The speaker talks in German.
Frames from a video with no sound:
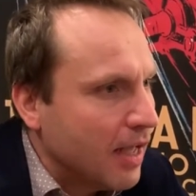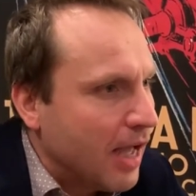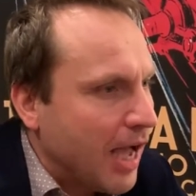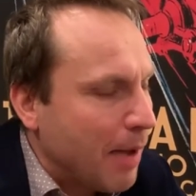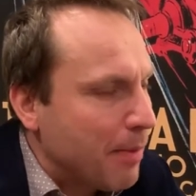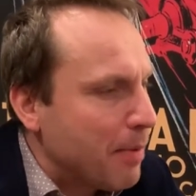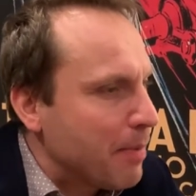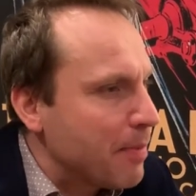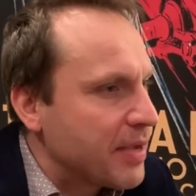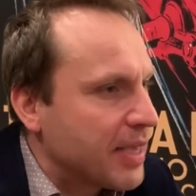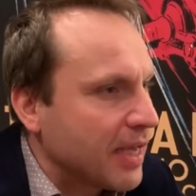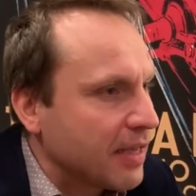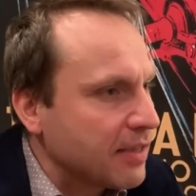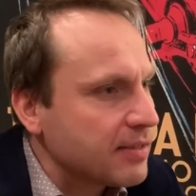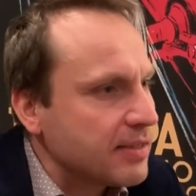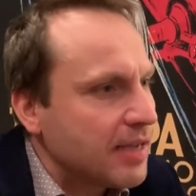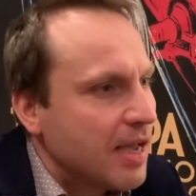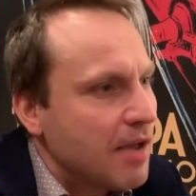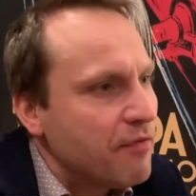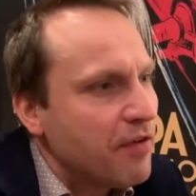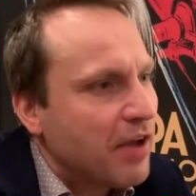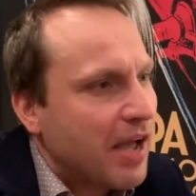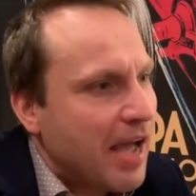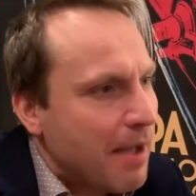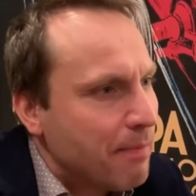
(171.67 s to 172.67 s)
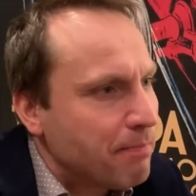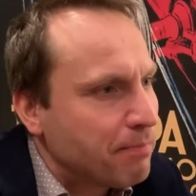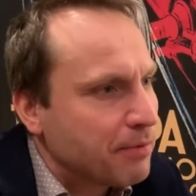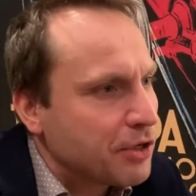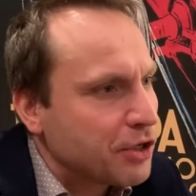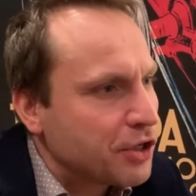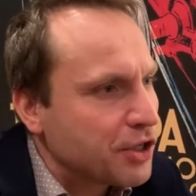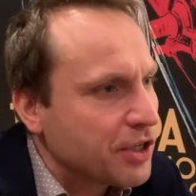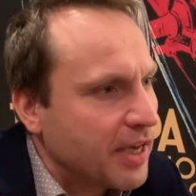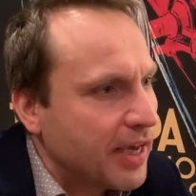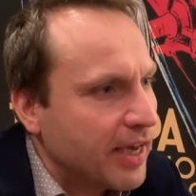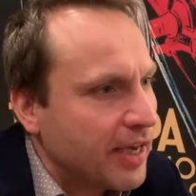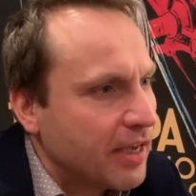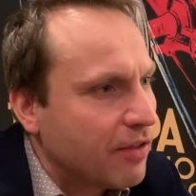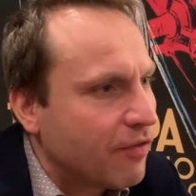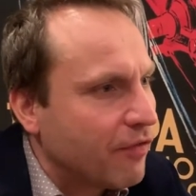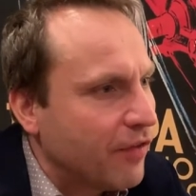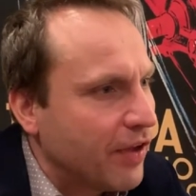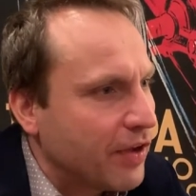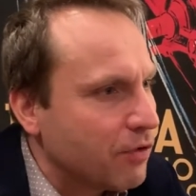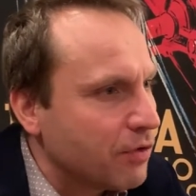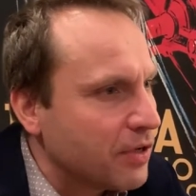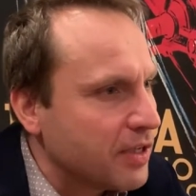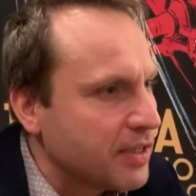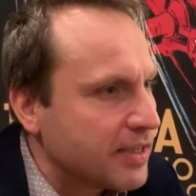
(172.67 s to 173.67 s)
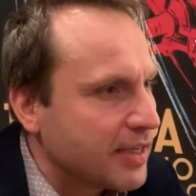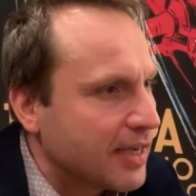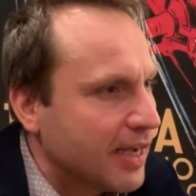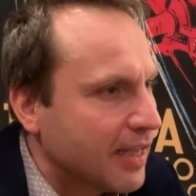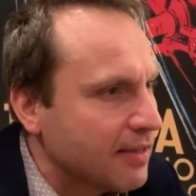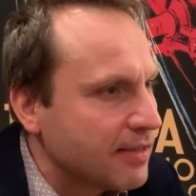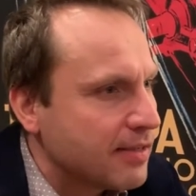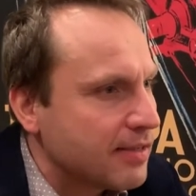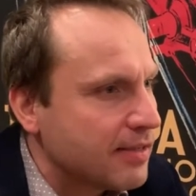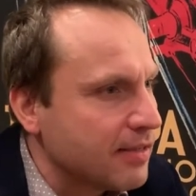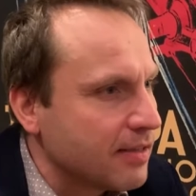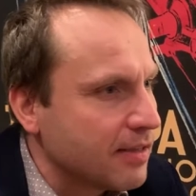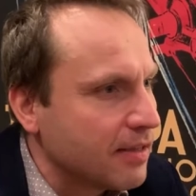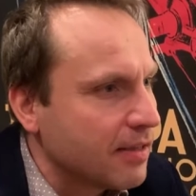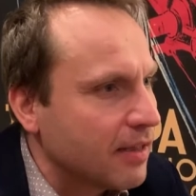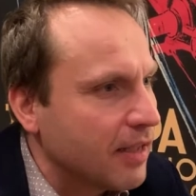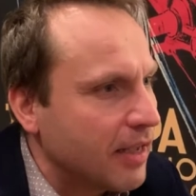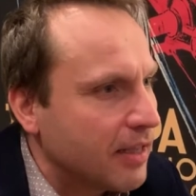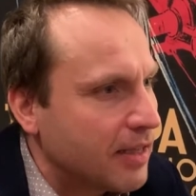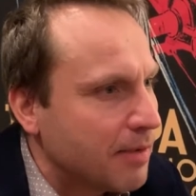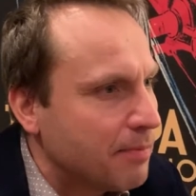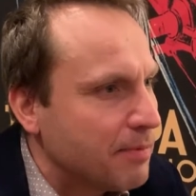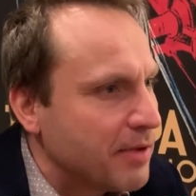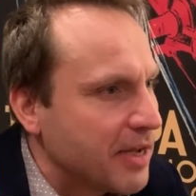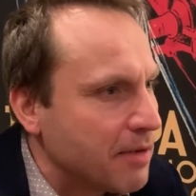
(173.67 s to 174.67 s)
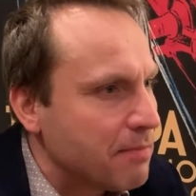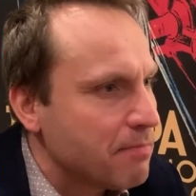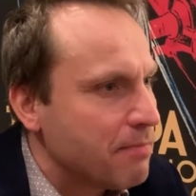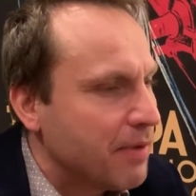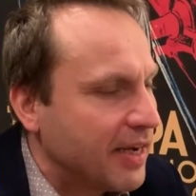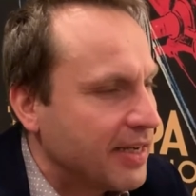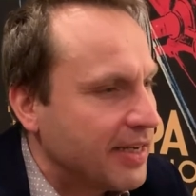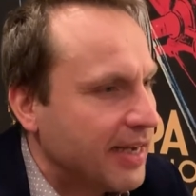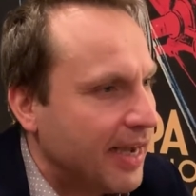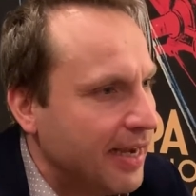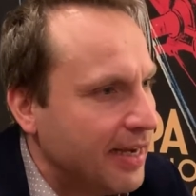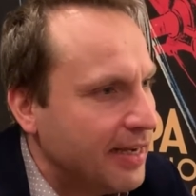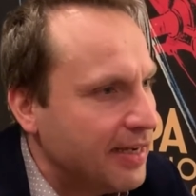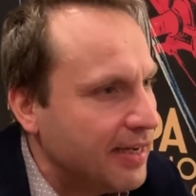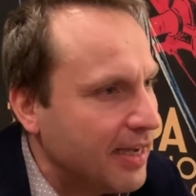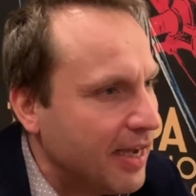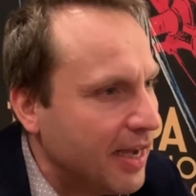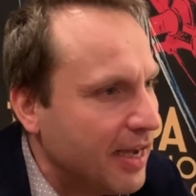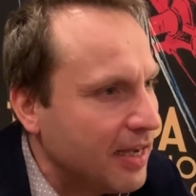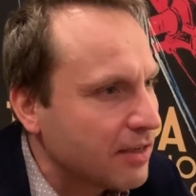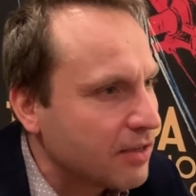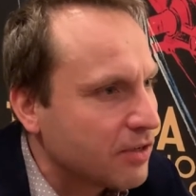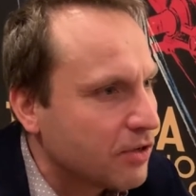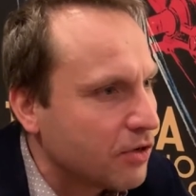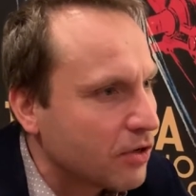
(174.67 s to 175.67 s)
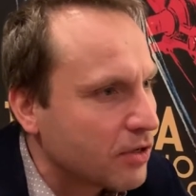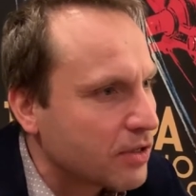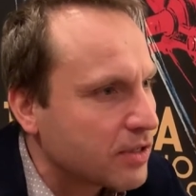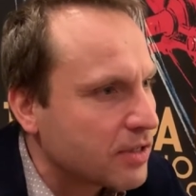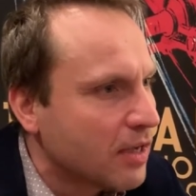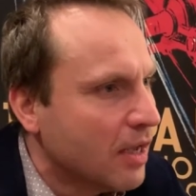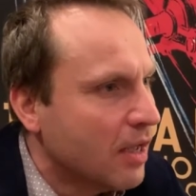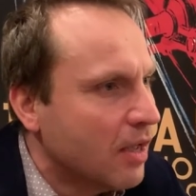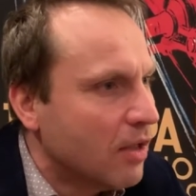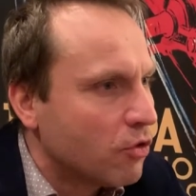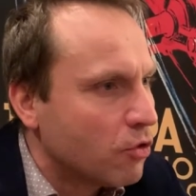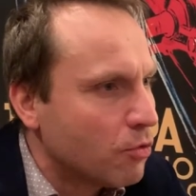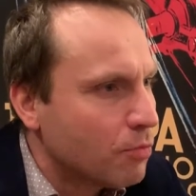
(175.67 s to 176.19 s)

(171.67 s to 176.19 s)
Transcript: aber mich hat es einfach abgeschreckt, wenn du diese ganzen etablierten Parteien dir anguckst.